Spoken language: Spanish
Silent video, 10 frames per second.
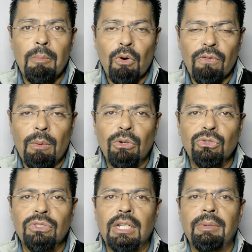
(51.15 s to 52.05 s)
por favor
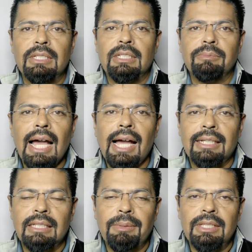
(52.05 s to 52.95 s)
suscríbanse,
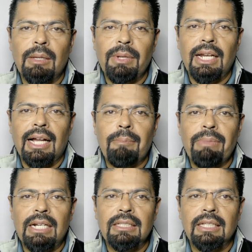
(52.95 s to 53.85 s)
activen también la
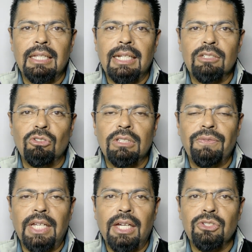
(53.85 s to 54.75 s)
campanita de las
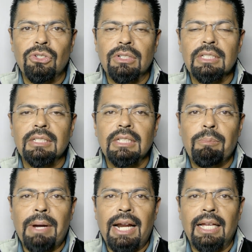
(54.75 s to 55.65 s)
notificaciones
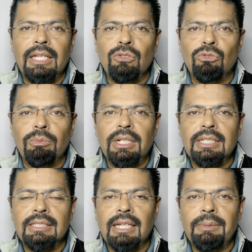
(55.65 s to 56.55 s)
para que YouTube
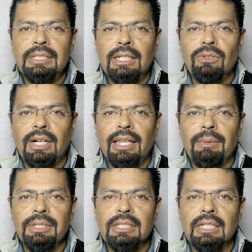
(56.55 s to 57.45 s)
les esté avisando
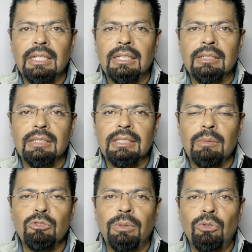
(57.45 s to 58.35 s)
cada vez que
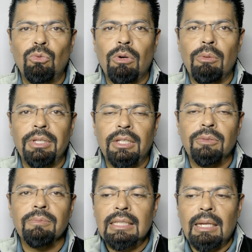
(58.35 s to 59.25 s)
estamos subiendo un nuevo
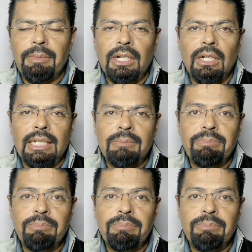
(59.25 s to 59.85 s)
video. También les